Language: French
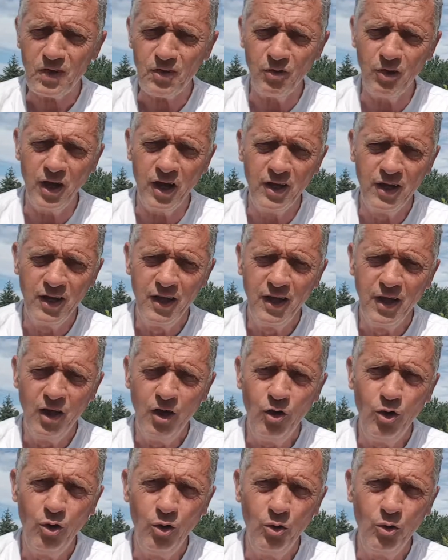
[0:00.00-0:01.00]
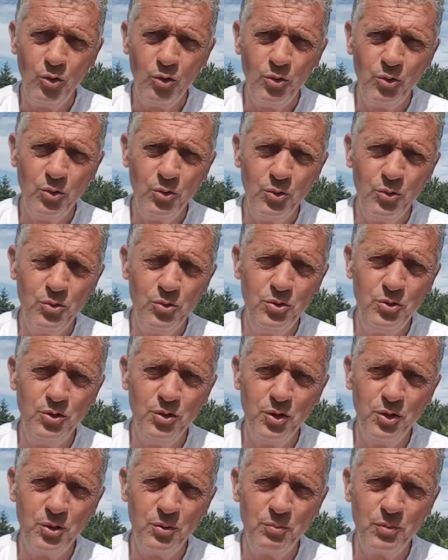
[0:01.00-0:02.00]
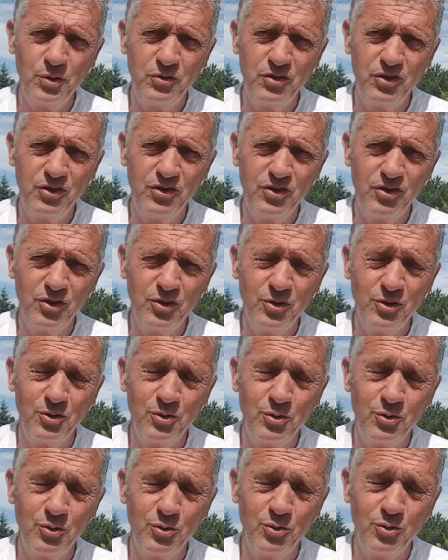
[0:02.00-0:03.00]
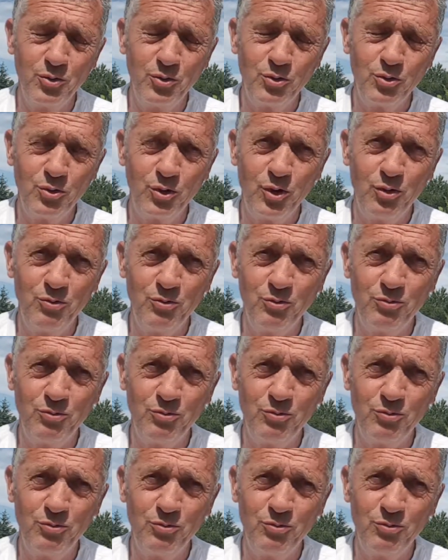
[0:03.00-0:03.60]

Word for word: Voilà. Euh, une petite, euh,